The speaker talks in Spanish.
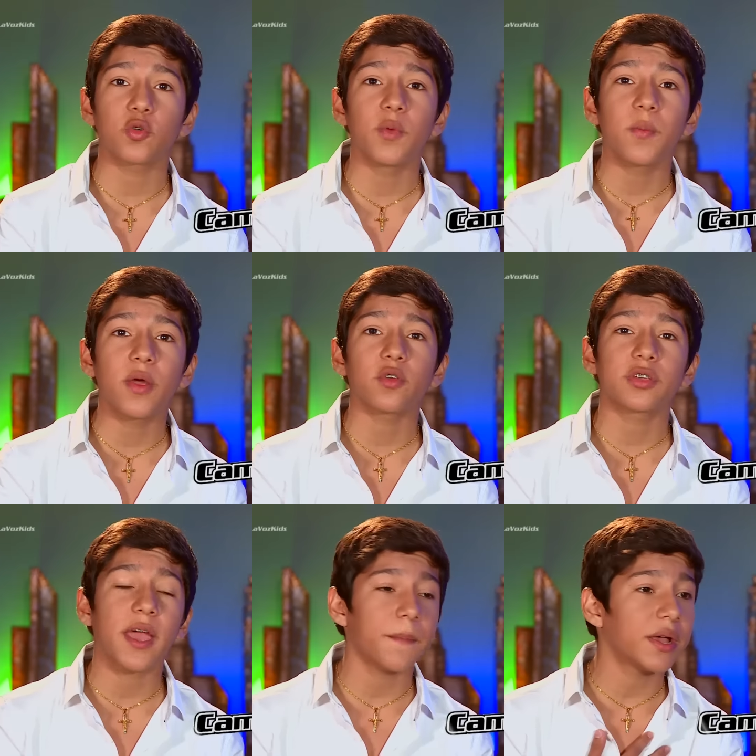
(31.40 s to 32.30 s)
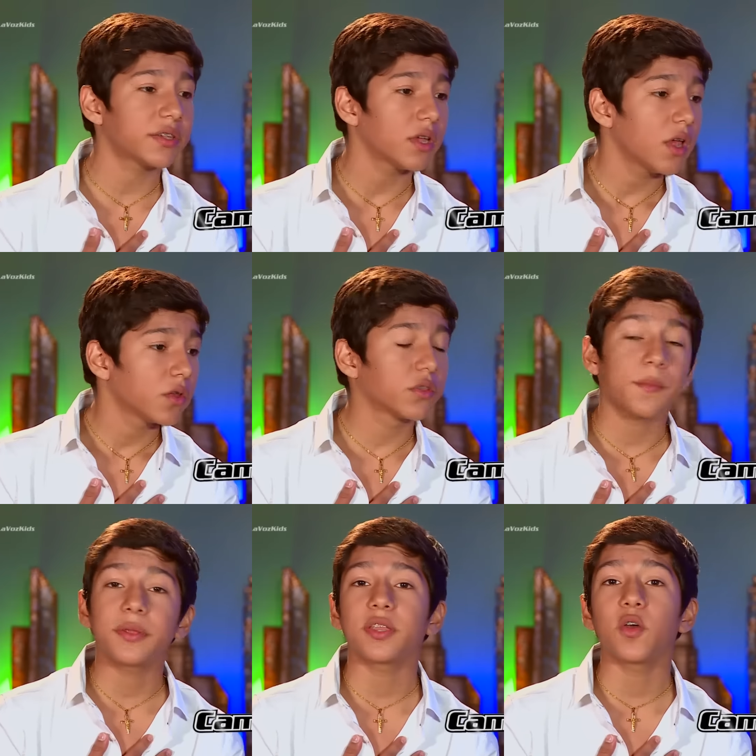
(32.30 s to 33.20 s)
son muy buenos y además yo
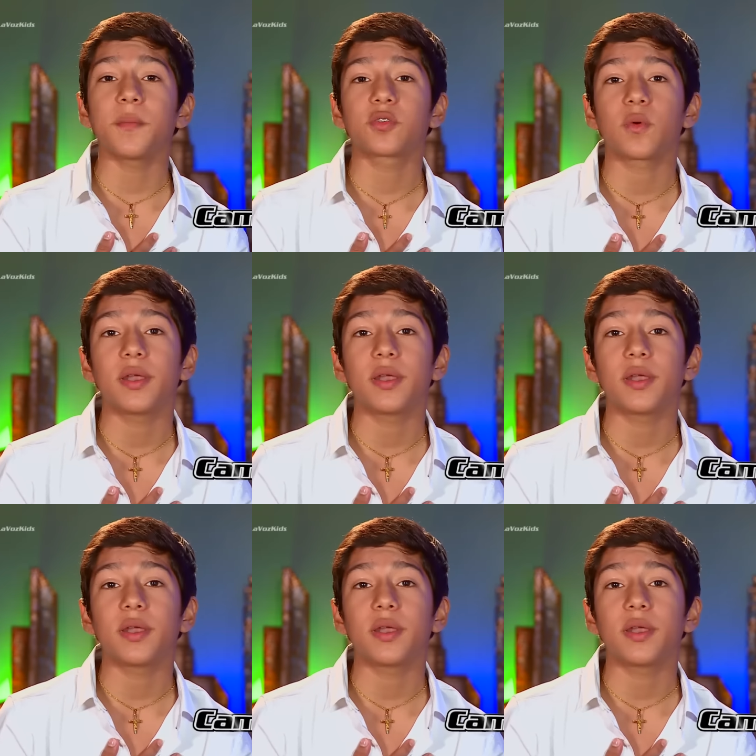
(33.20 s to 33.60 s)
también tengo mis